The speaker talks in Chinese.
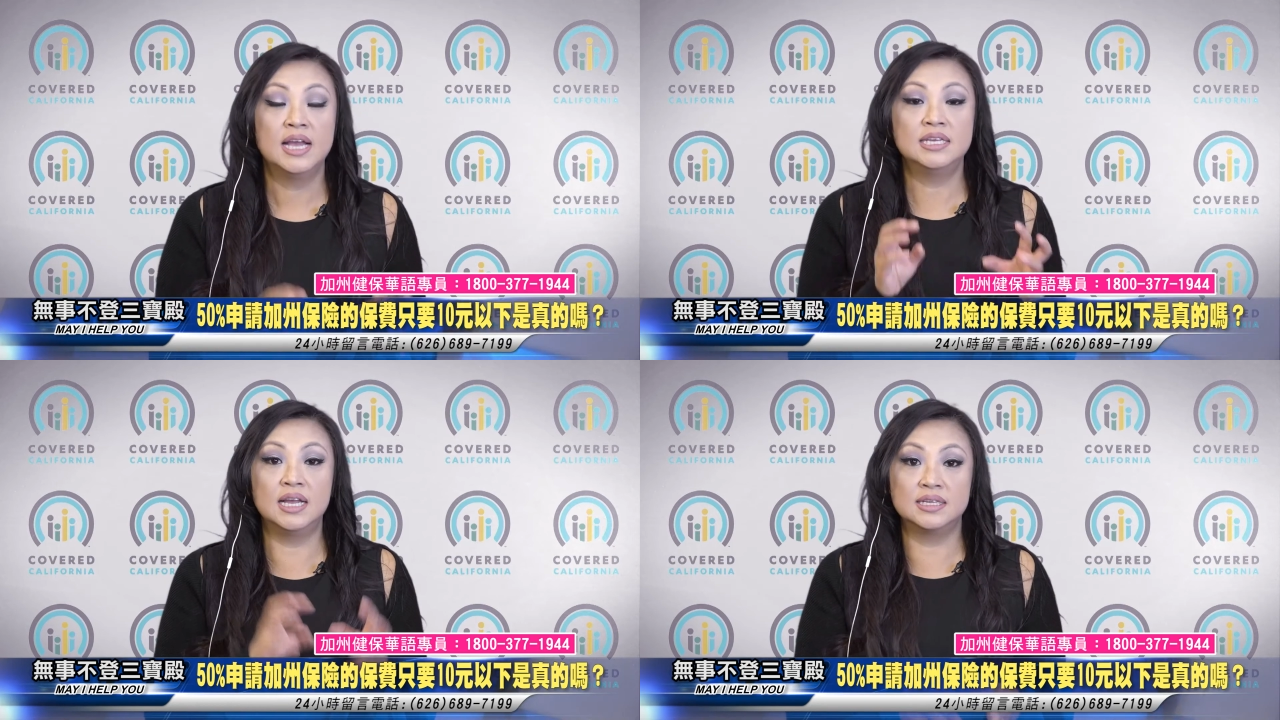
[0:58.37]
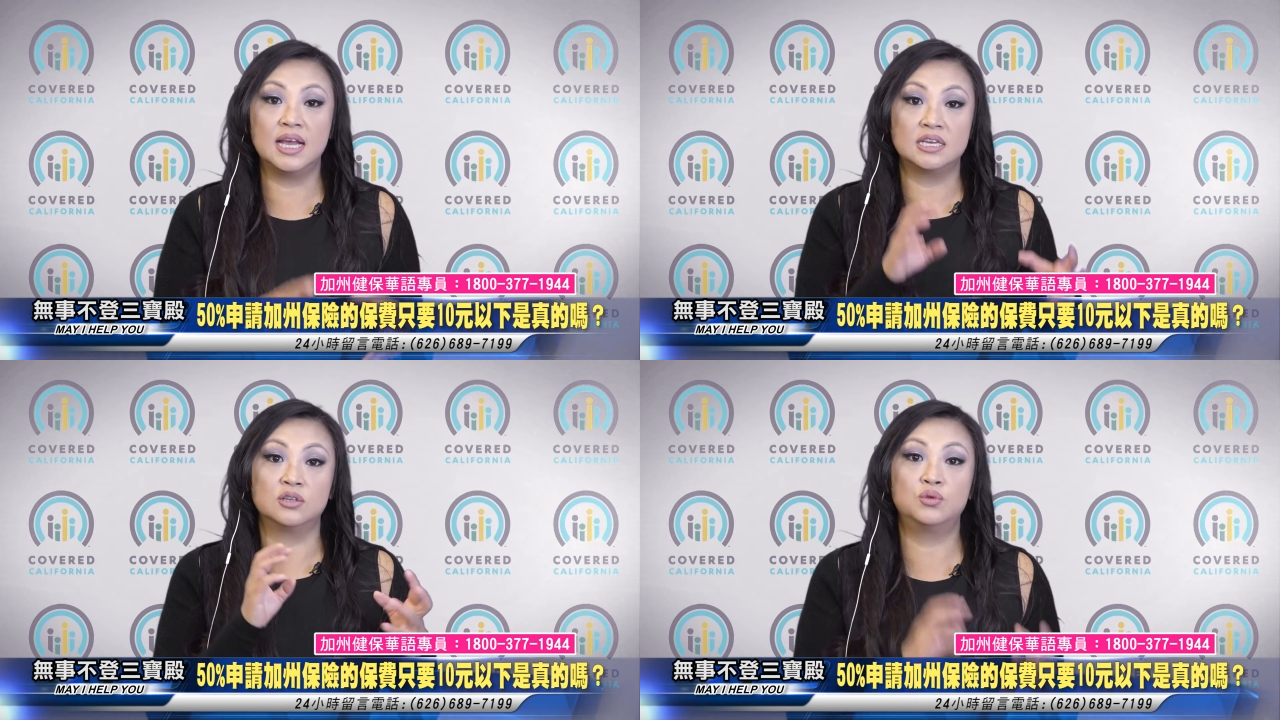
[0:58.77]
现
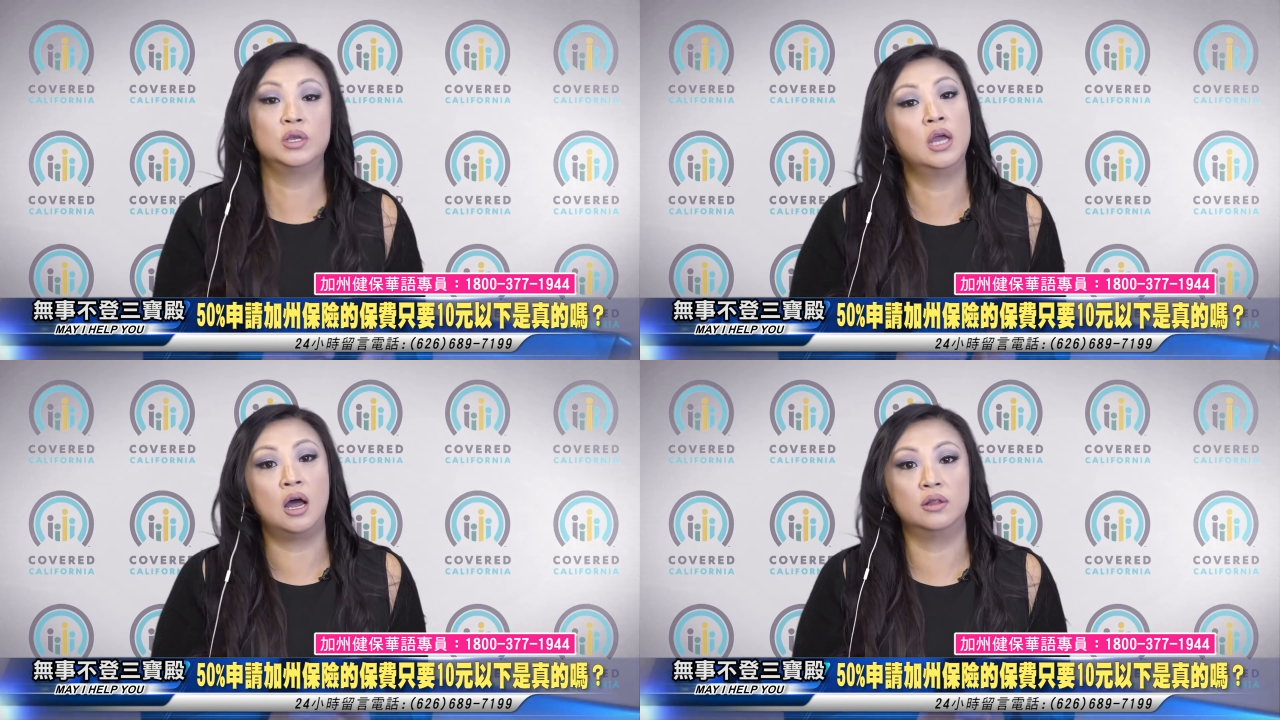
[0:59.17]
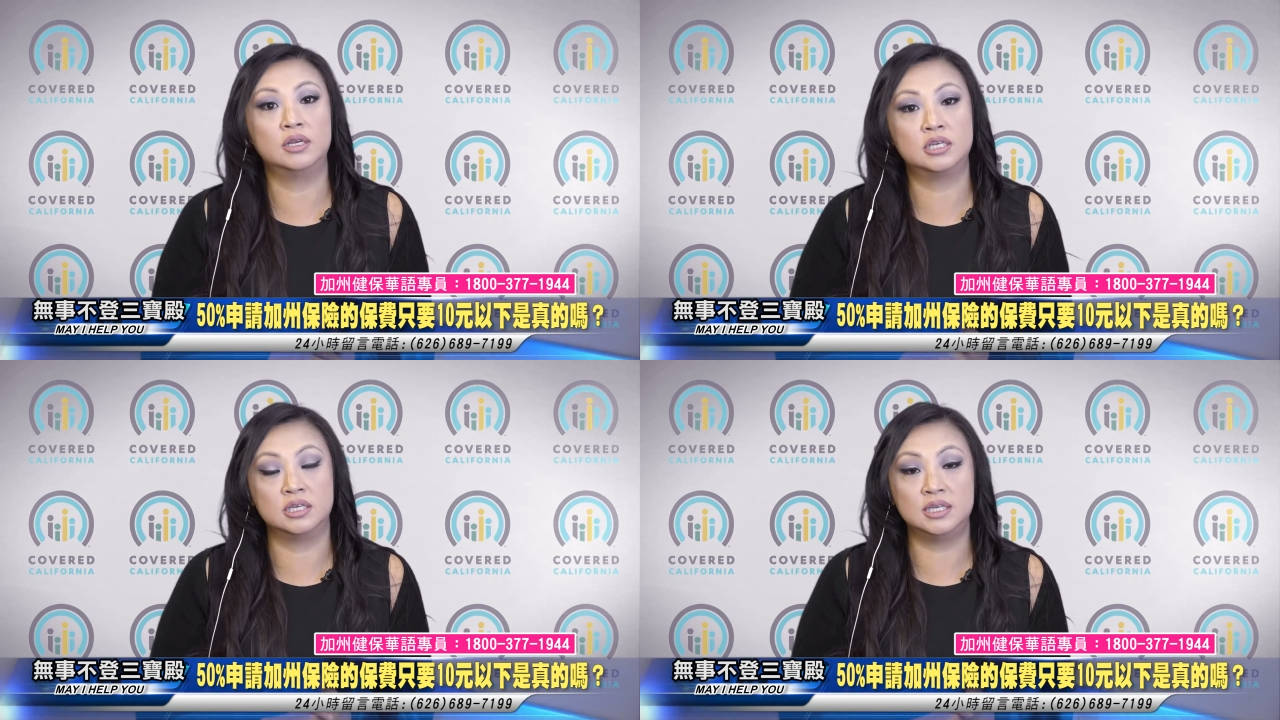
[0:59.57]
在是最好
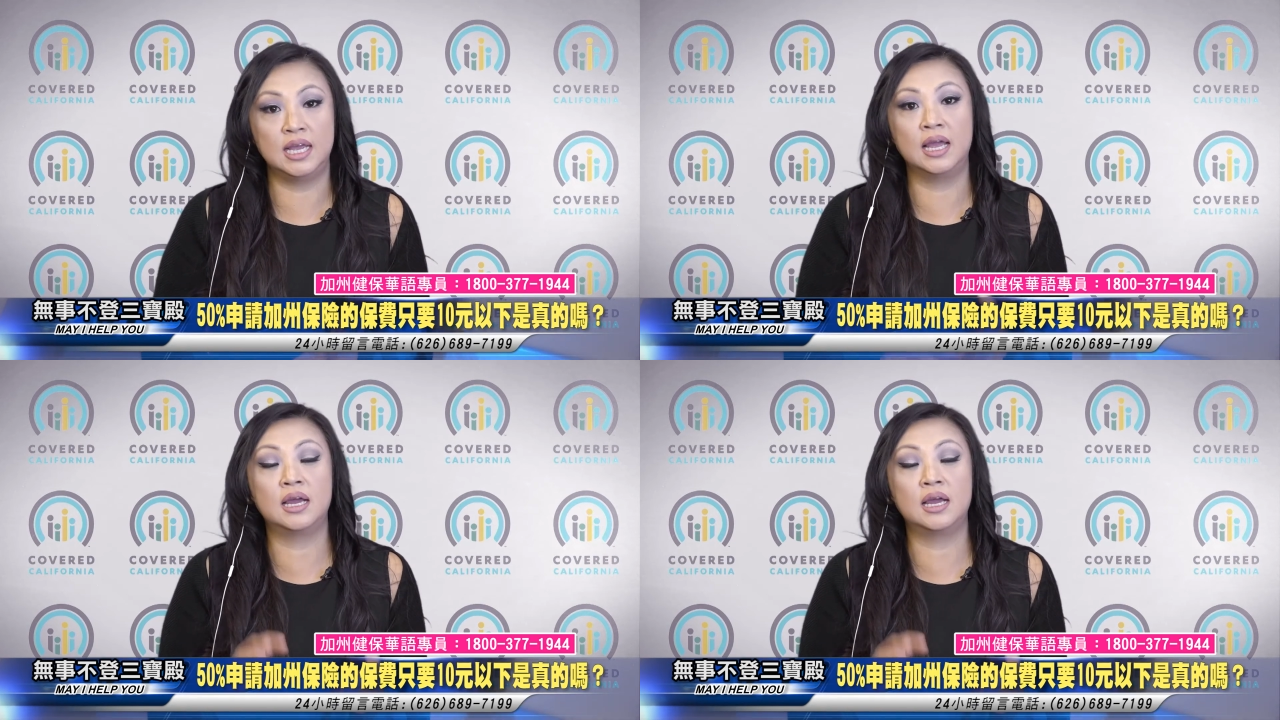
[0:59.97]
的时间